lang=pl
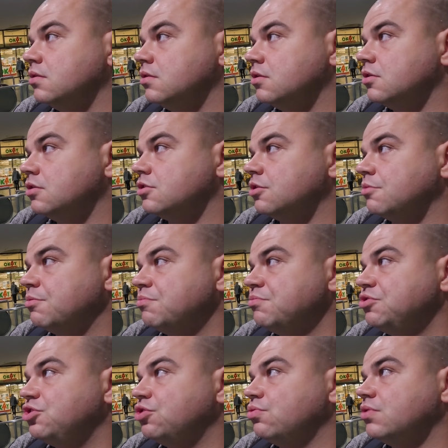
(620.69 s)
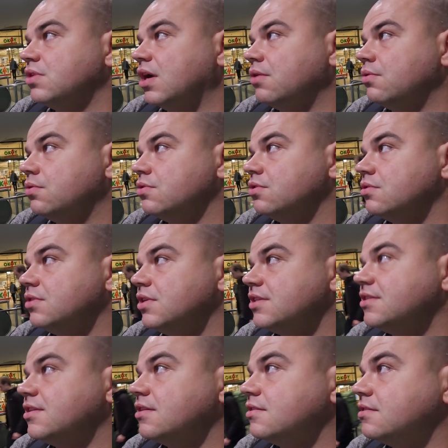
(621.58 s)
y, żeby mi się udało. No
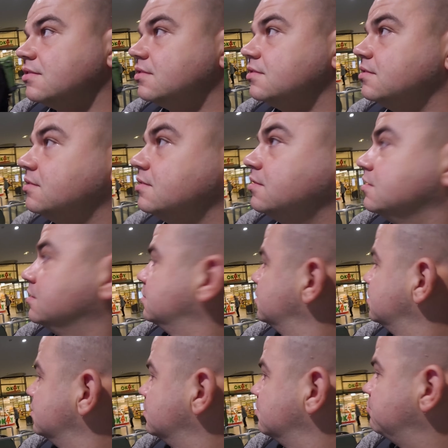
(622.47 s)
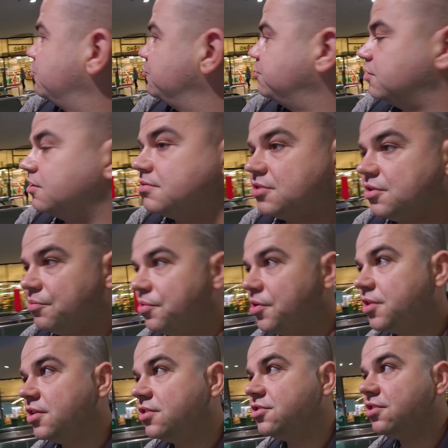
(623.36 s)
niestety, powinienem sobie
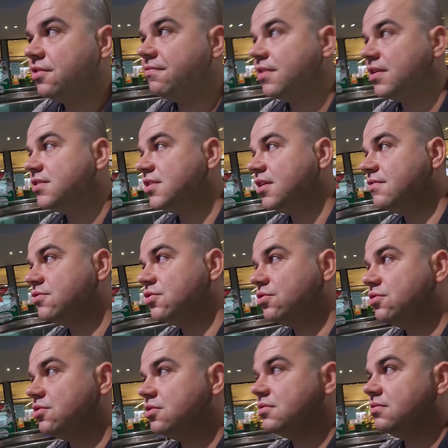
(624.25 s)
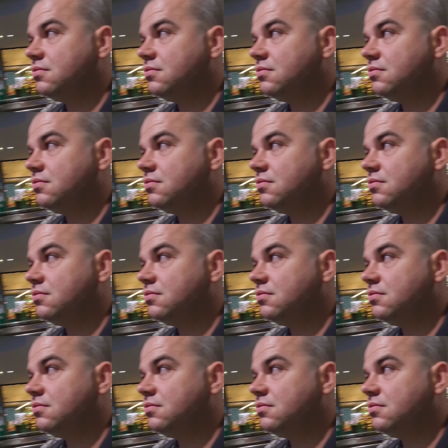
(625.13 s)
jeden dzień więcej wziąć.